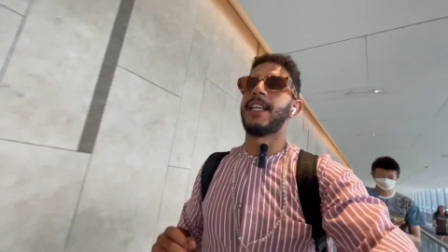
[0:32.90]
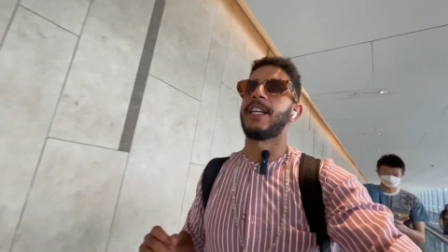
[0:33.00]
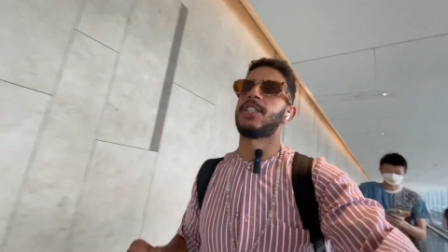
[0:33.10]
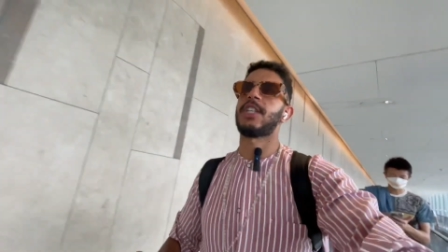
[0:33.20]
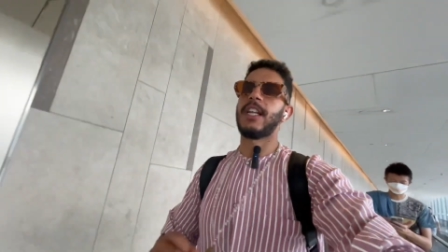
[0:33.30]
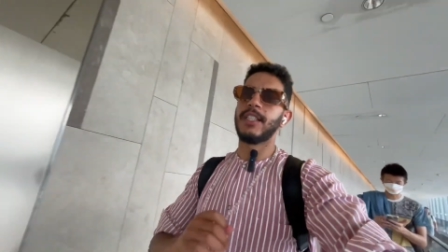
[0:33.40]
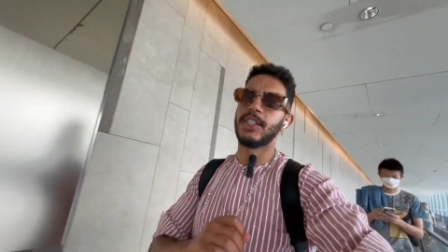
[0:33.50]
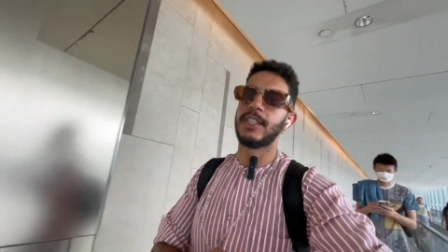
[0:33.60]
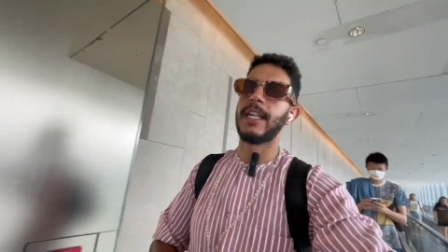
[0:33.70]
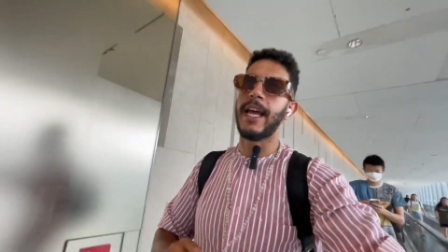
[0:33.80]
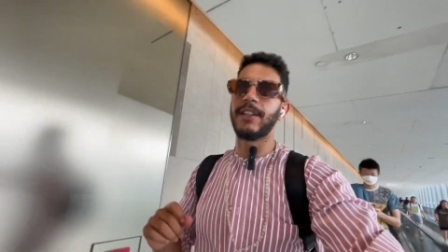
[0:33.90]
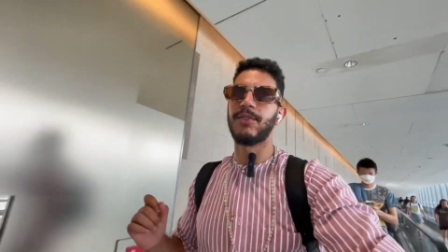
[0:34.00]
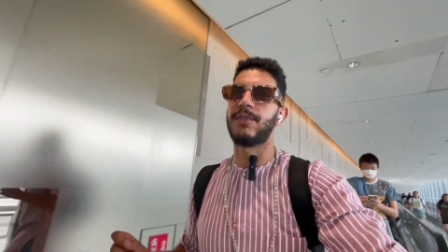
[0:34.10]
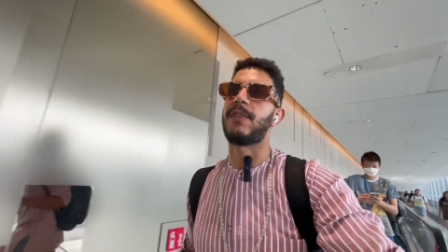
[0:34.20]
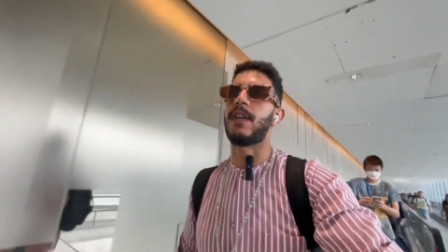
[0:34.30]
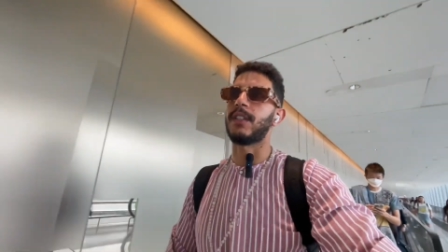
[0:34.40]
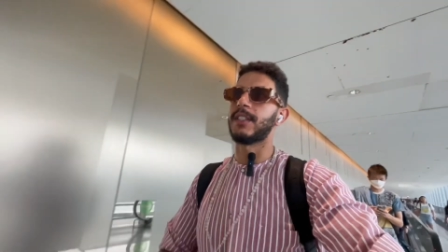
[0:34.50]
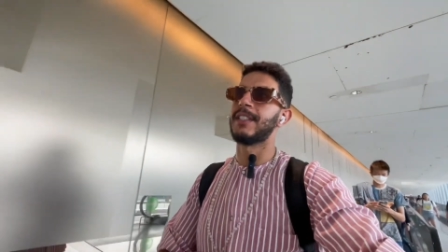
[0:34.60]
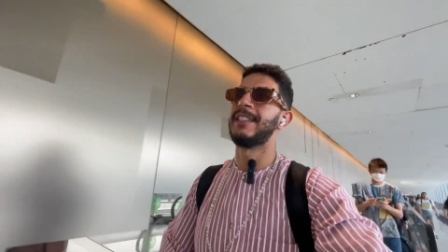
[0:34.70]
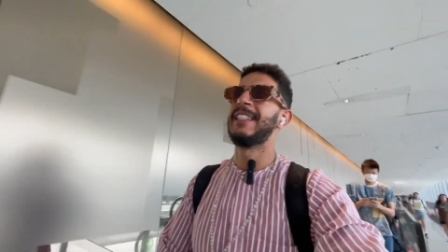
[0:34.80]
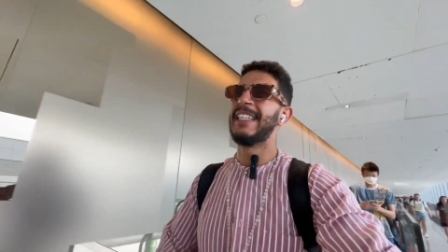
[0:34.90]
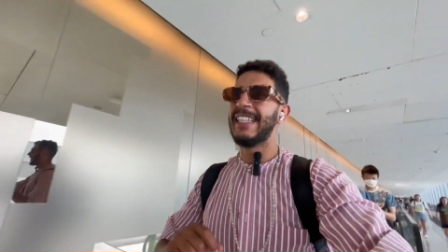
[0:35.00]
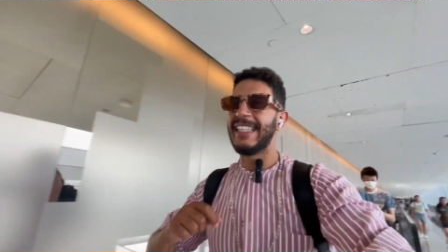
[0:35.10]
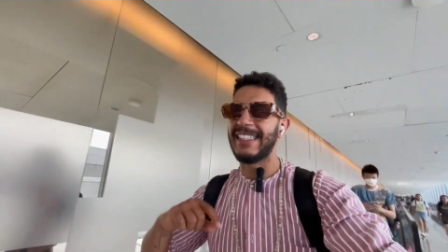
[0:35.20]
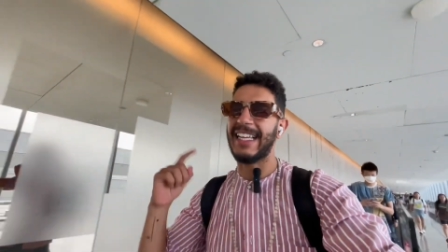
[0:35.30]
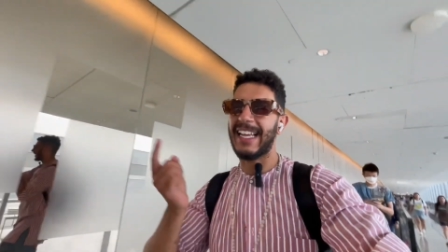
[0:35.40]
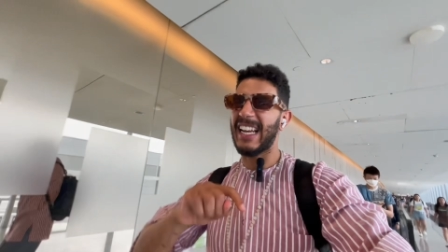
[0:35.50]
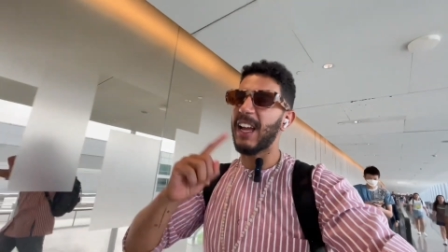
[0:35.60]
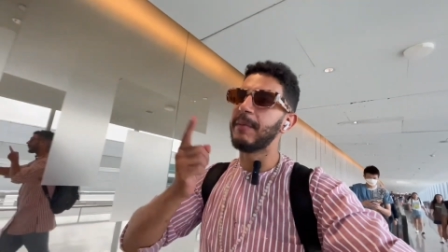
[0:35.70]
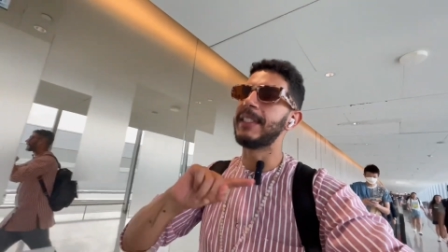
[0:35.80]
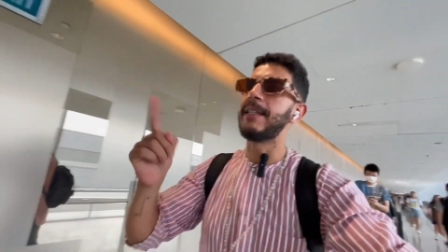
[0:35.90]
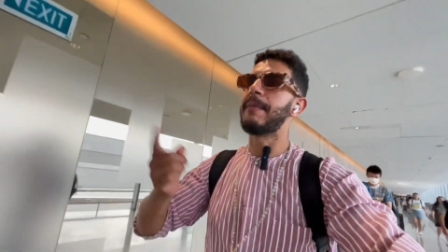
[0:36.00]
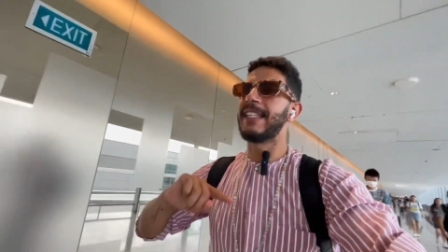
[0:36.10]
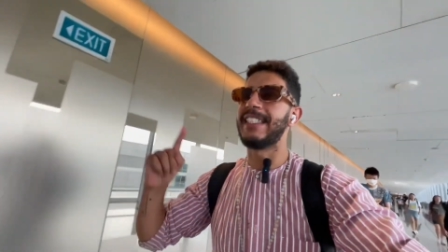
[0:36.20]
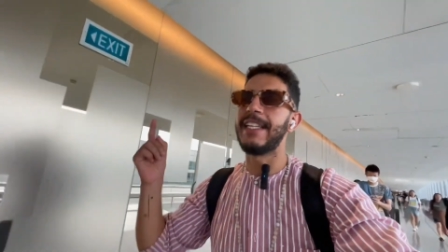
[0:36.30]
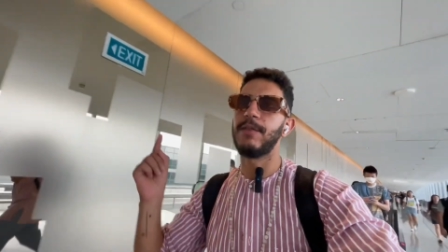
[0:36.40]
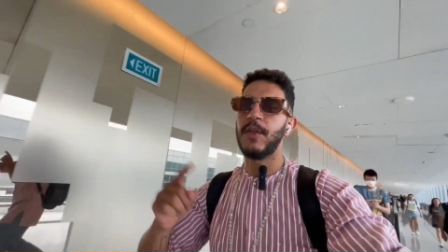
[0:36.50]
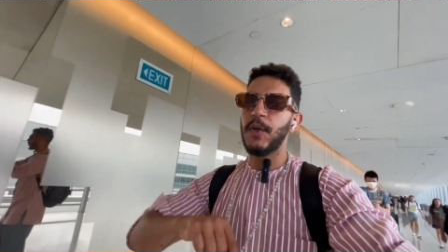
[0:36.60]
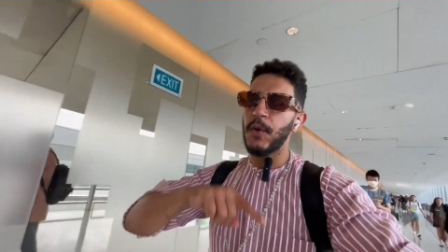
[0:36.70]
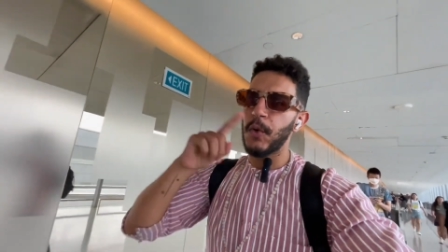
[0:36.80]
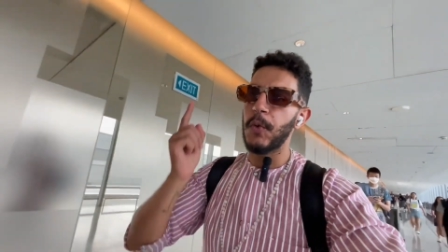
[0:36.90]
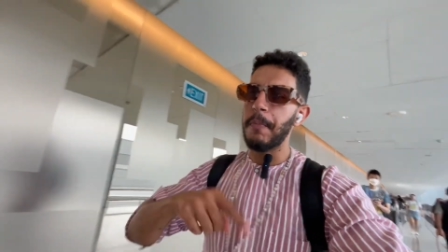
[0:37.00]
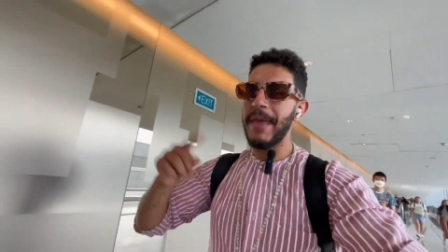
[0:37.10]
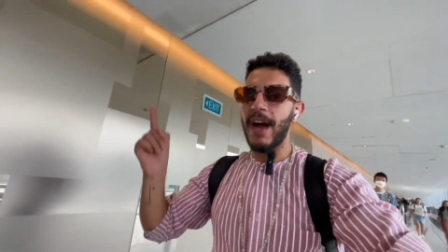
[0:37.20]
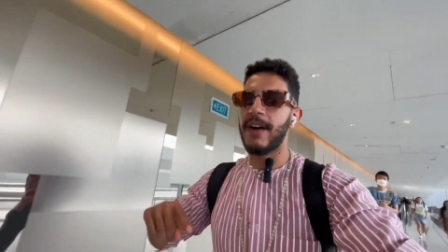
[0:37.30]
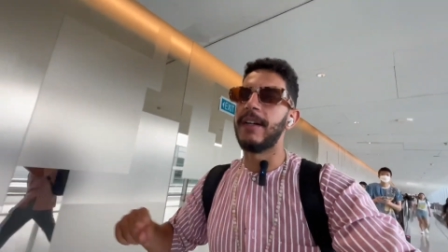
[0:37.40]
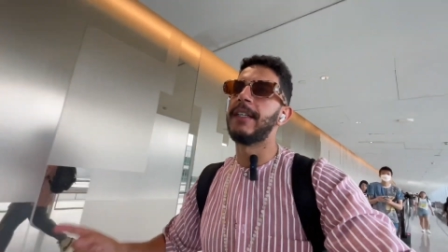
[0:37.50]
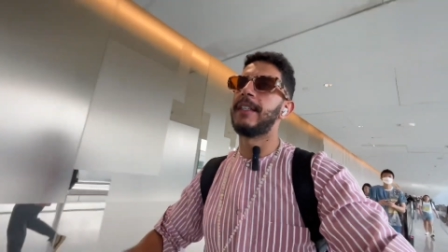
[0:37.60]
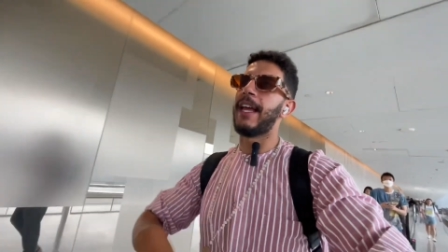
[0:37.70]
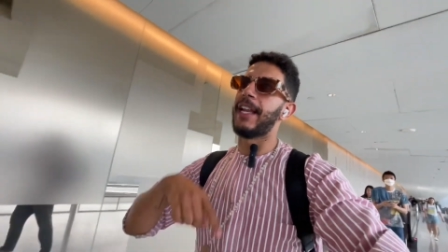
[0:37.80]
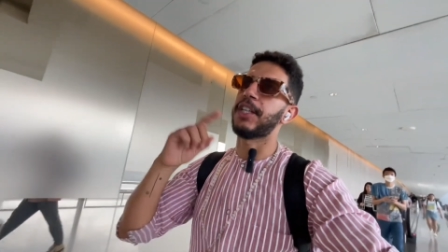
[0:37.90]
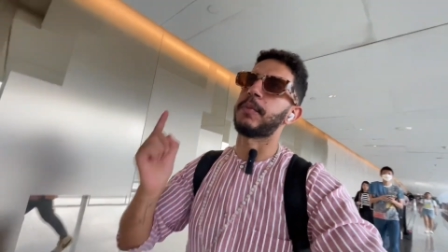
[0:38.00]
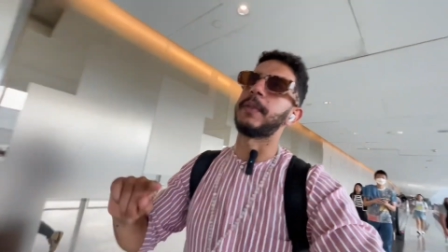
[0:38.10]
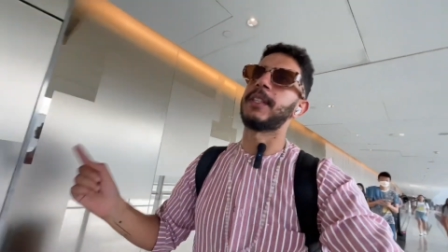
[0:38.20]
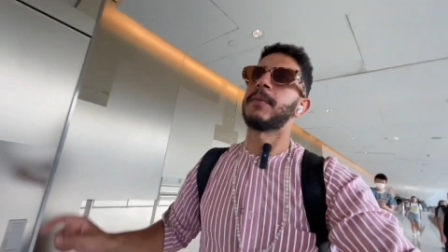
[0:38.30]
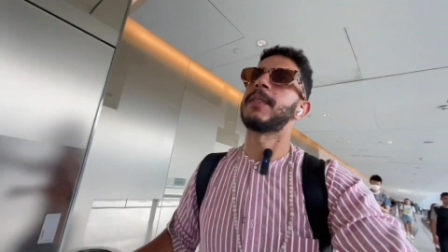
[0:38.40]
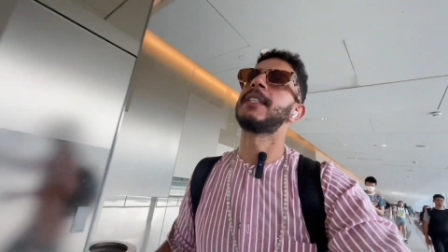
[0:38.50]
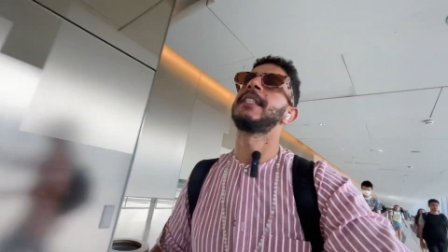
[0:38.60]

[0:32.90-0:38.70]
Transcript: دايره تشالنج ديال 100 فلوكس داك الرقم ديال ديال 100 علاش بالضبط